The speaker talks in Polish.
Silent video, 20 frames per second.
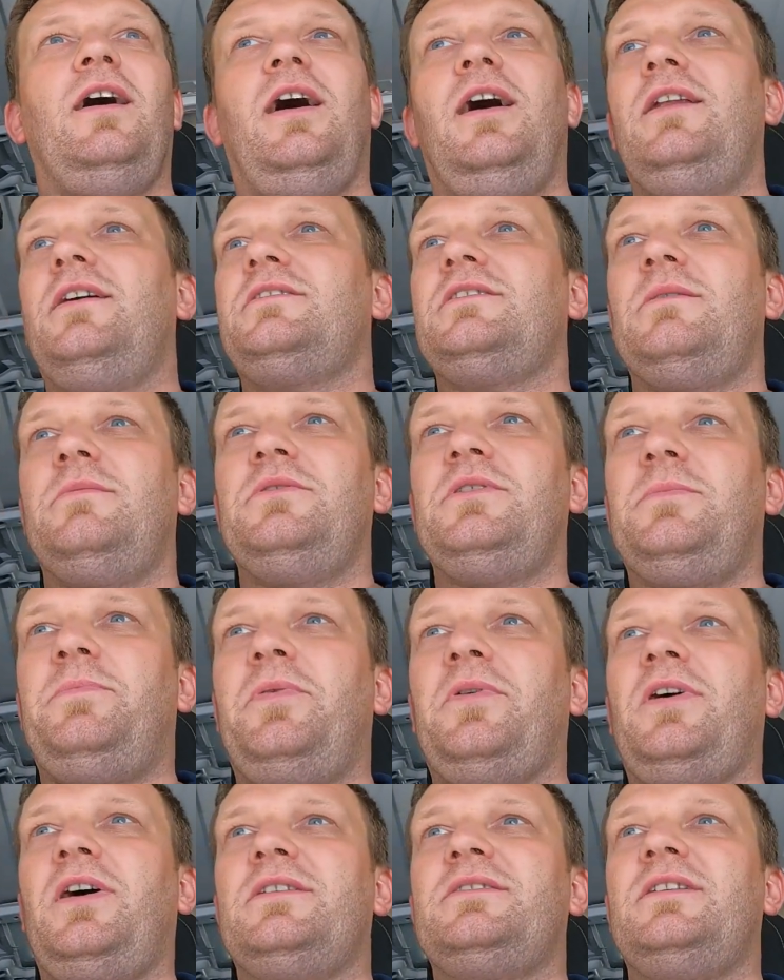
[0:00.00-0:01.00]
ale chciałbym to
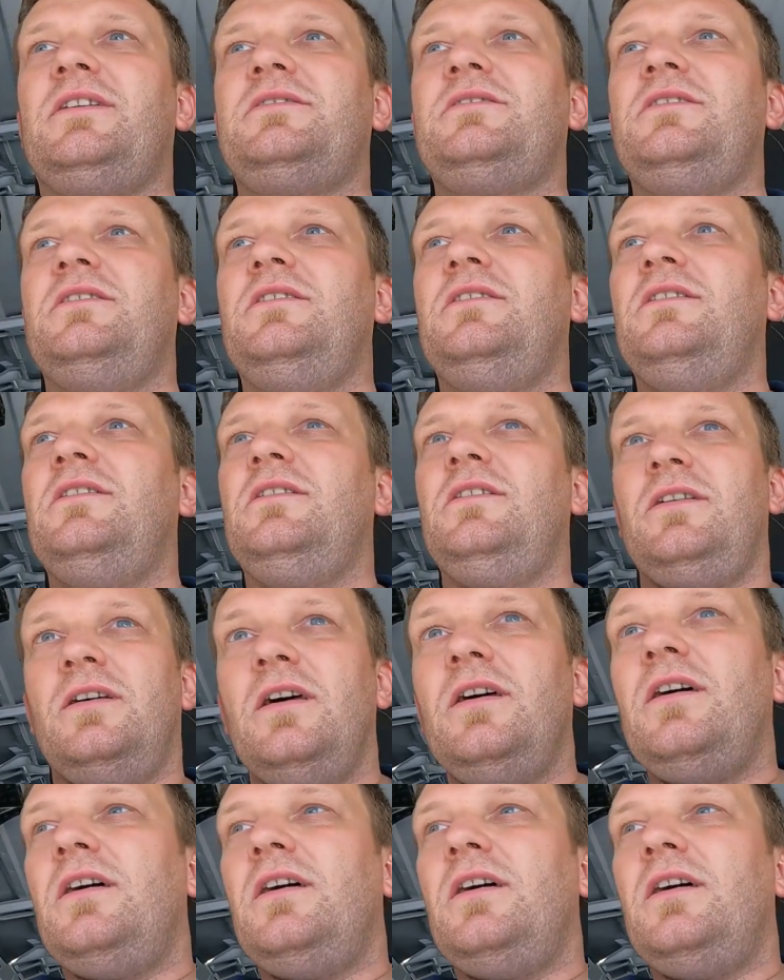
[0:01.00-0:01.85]
pokazać i